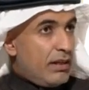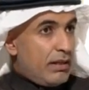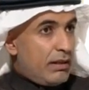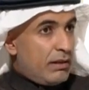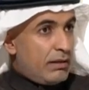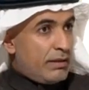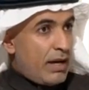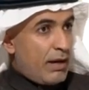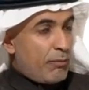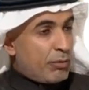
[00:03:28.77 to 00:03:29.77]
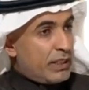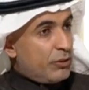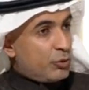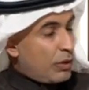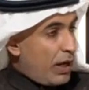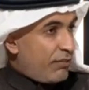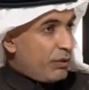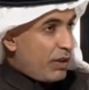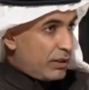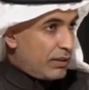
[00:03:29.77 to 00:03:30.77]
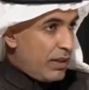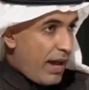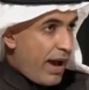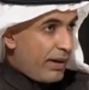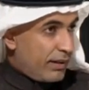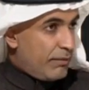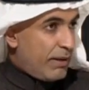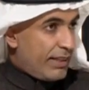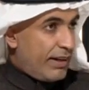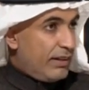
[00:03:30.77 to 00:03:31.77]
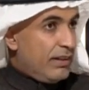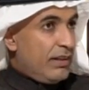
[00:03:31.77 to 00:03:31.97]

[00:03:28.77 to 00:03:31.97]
آه، أنها ممكن أزورها في وقت لاحق مثلا